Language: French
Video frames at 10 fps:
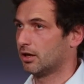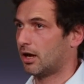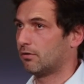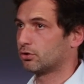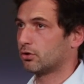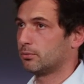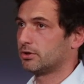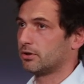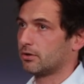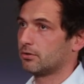à votre
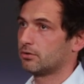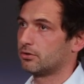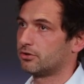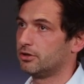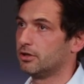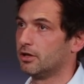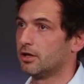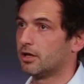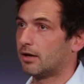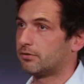moteur. Ceci
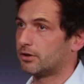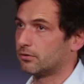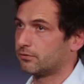afin d'en